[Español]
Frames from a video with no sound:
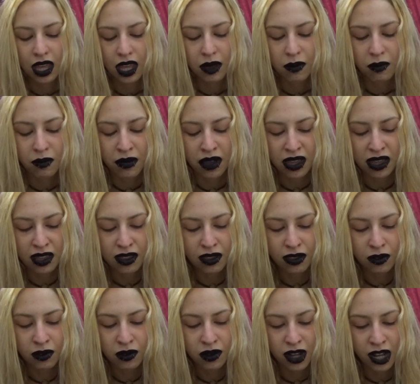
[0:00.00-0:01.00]
Me
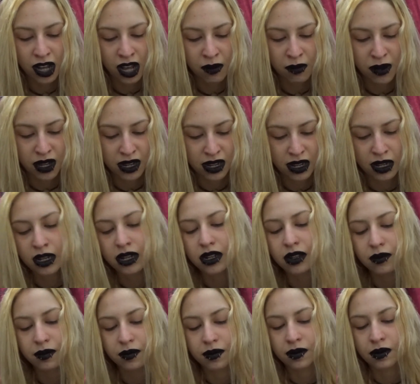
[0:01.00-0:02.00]
hizo caminar
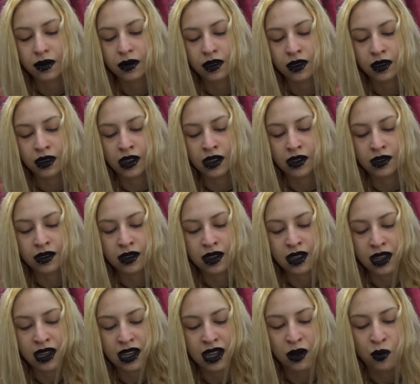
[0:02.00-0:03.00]

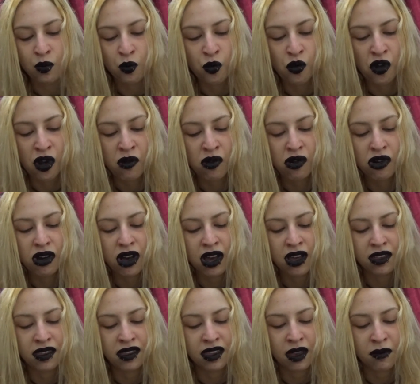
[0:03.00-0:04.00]
desde el pueblo
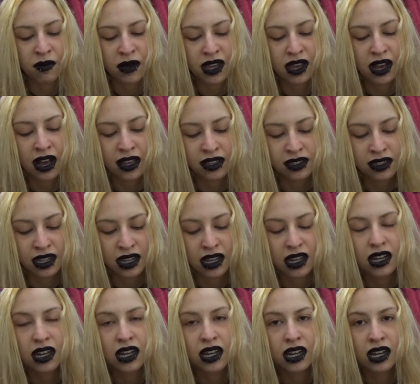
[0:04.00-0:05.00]
hasta mi casa
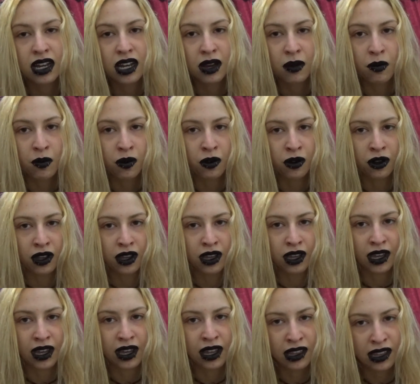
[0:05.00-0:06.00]

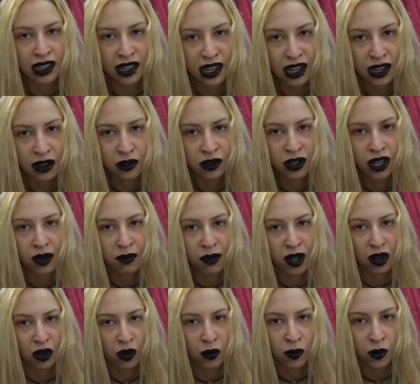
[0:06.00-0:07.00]
porque el dinero que me
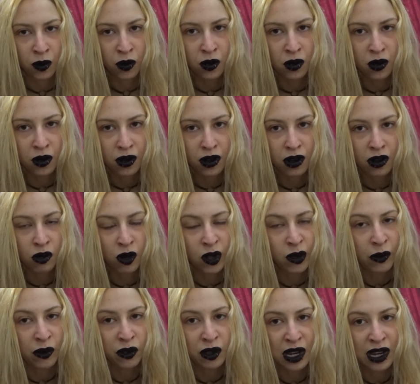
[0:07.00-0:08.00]
robó lo
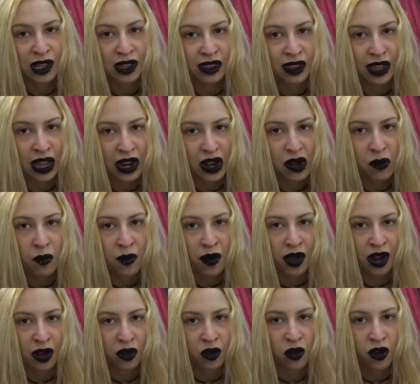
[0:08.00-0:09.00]
iba a utilizar
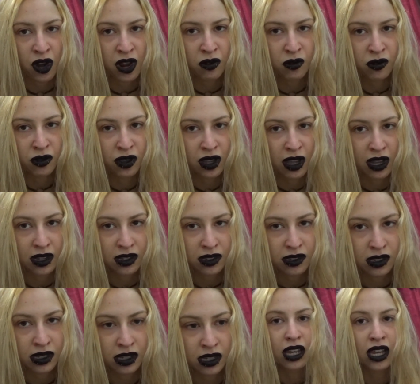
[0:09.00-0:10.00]
para coger un
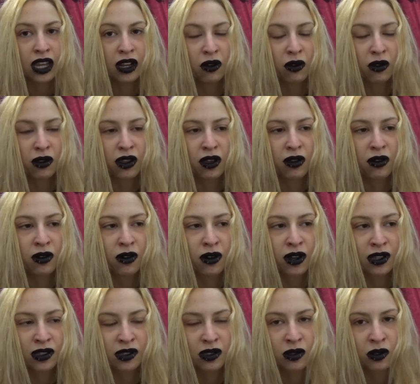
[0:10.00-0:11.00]
taxi. Y no digo
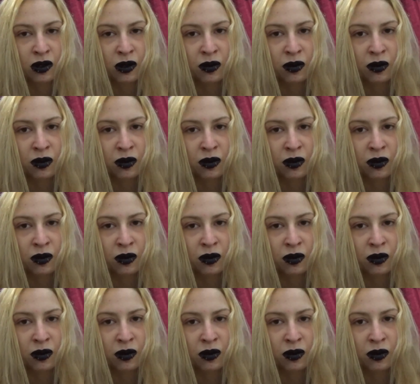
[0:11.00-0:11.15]
esto en